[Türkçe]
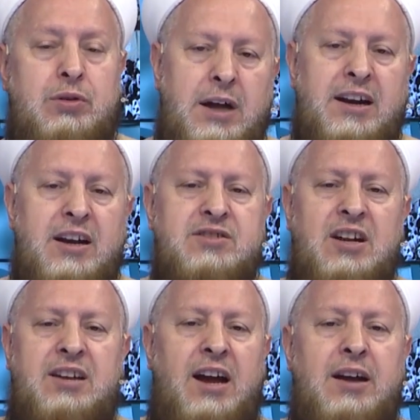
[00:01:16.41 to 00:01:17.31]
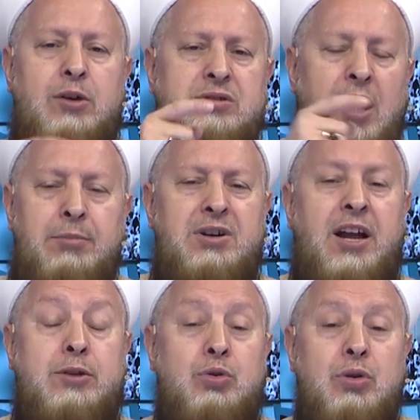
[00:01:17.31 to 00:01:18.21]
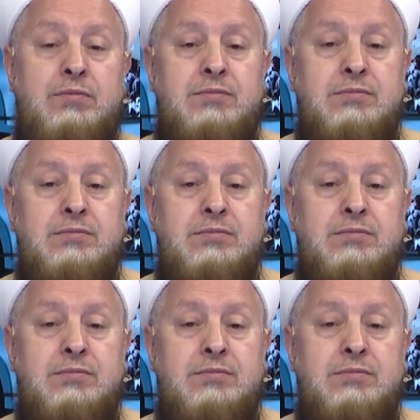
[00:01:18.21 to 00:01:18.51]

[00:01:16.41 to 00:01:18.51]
Herkes Netanyahu'yu tebrik ediyor.